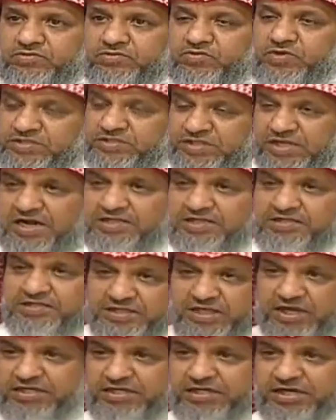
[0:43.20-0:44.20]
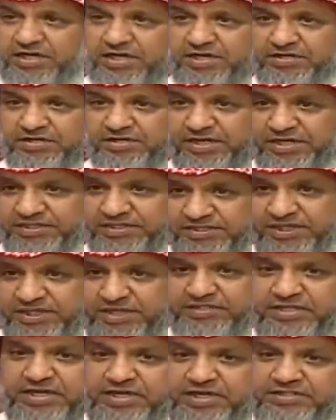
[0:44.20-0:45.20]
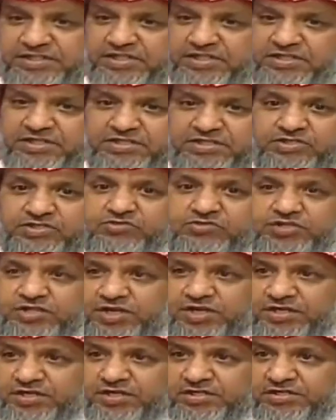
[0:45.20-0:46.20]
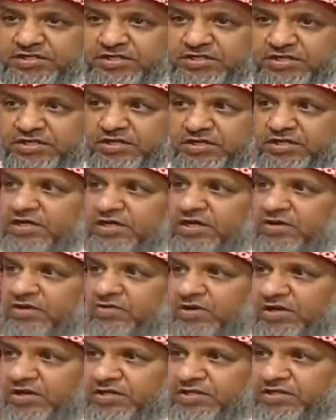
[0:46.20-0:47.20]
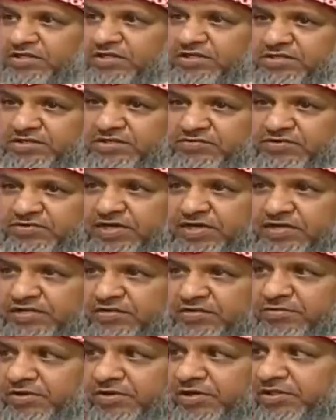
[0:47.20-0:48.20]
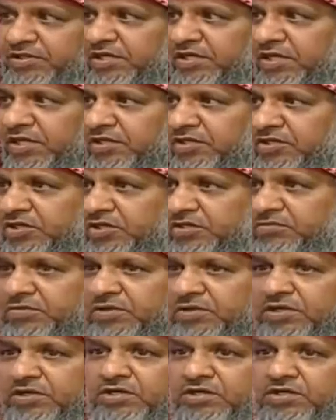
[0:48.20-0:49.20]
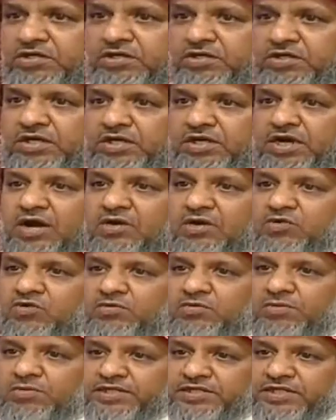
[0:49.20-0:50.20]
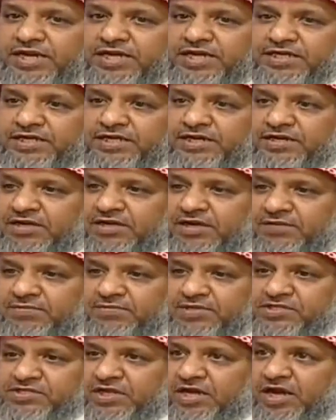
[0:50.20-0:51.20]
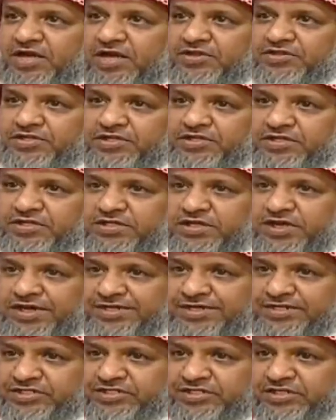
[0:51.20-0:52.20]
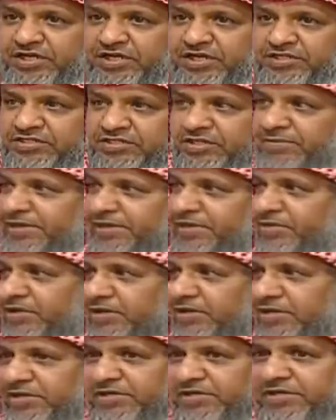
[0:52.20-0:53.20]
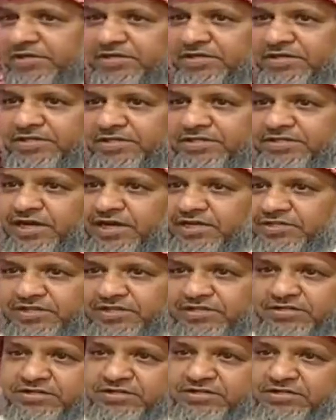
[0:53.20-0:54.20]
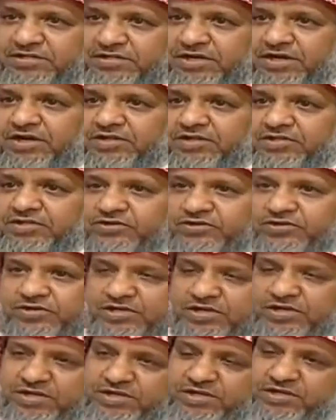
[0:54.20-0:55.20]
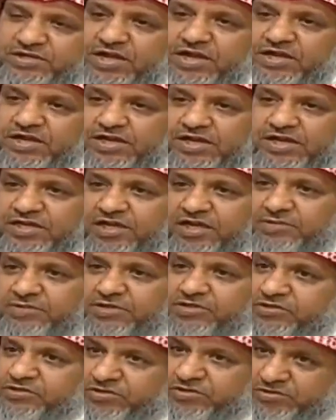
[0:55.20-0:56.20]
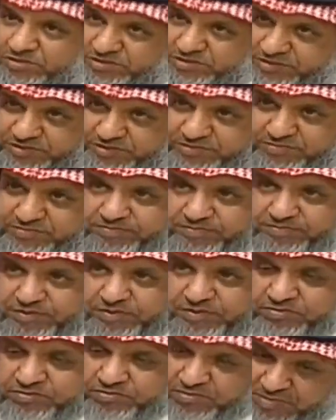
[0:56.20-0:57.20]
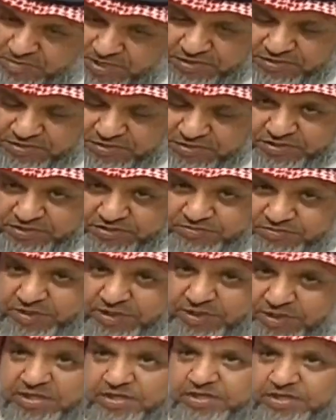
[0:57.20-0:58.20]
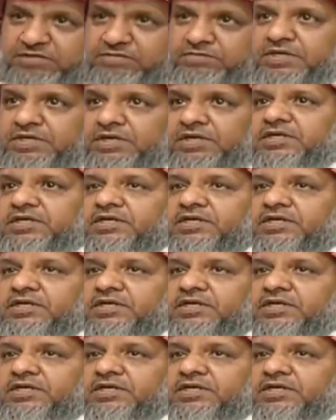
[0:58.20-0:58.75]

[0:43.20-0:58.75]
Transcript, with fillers: وأنت الآن تتخيل الآن حتى أنت الآن تشوف جيرانك اللي والله فلان طعم الرجال الكريم أول ما يطلع لك المنزلة هذه هي أعلى شيء خلاص الباقي كله تحتها نعم. هذه كل لذلك الكرم يستر كل شيء وما يحضرني سبحان الله العظيم من